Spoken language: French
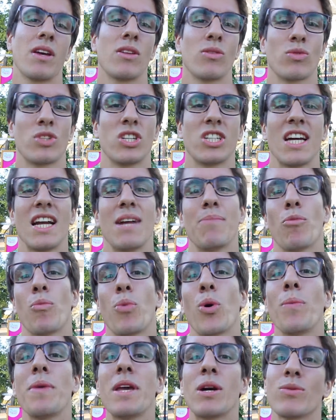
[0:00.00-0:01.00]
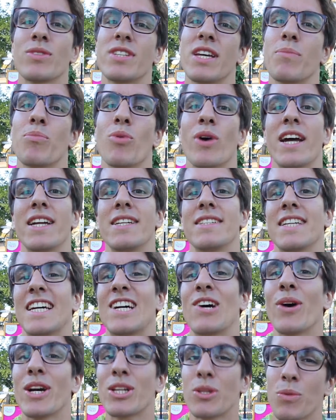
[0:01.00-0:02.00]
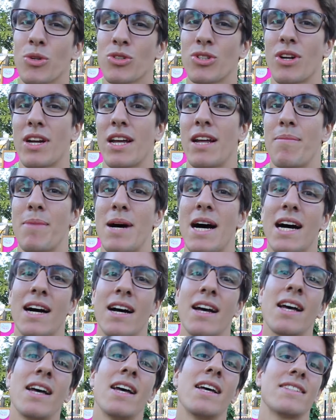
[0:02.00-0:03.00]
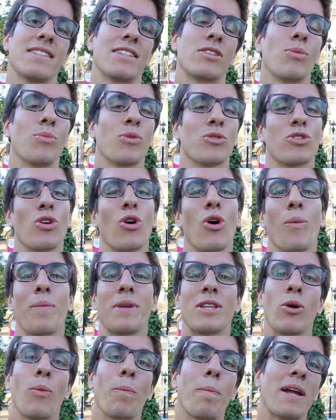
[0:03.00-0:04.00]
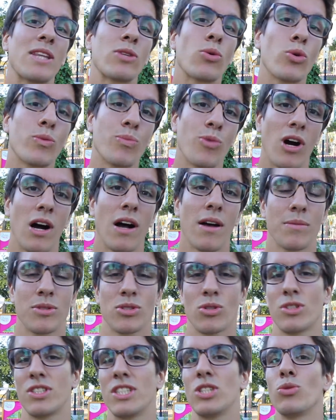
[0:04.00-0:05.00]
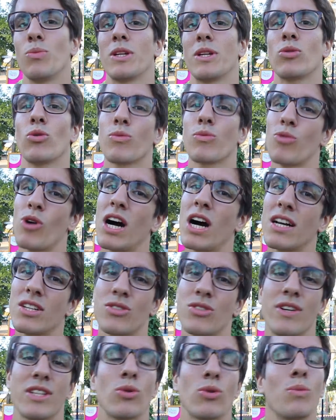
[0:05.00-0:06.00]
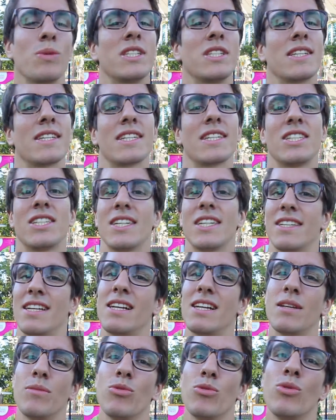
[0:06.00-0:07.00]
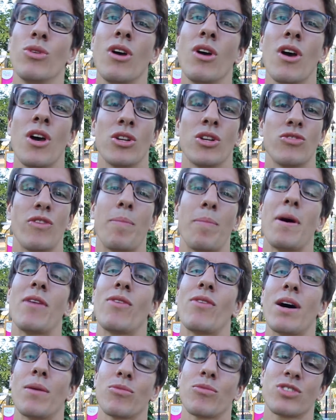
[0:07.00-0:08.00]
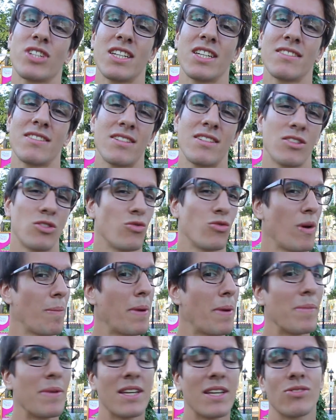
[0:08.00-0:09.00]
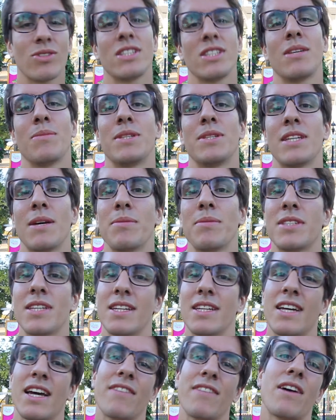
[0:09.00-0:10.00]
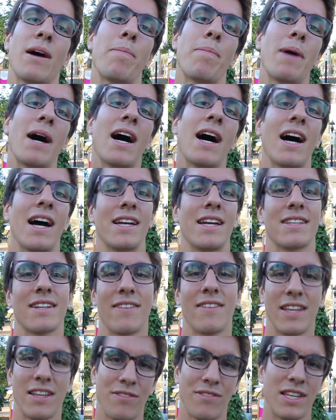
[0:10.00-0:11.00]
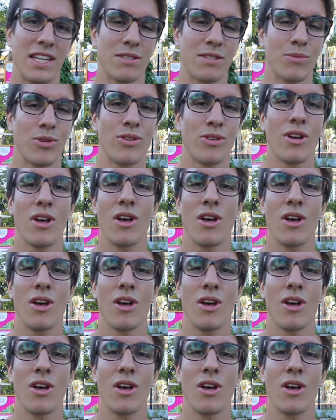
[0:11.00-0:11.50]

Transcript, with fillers: Donc déjà, mon premier conseil pour réaliser correctement ce a à la barre, c'est de commencer en mettant pas trop de poids. Parce que si tu mets trop de poids, tu vas être obligé de tricher dès le début, tu vas pas avoir un bon geste, tu vas pas bien isoler tes biceps et tu n'arriveras pas à les travailler efficacement.